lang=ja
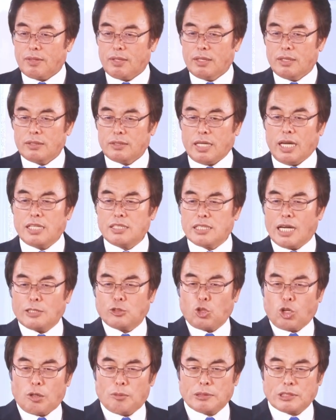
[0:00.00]
洗剤と
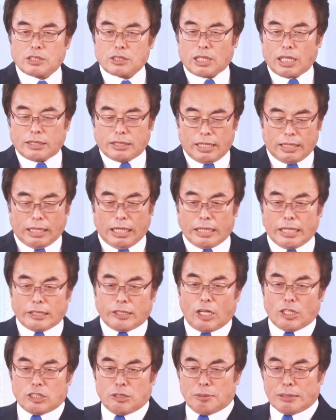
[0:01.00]
かも使って金
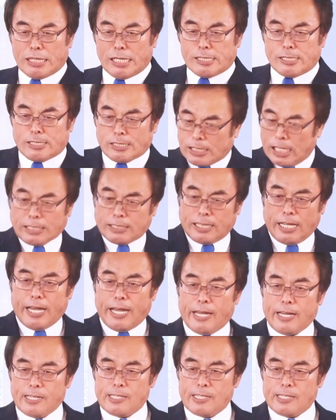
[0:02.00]
出しまで使って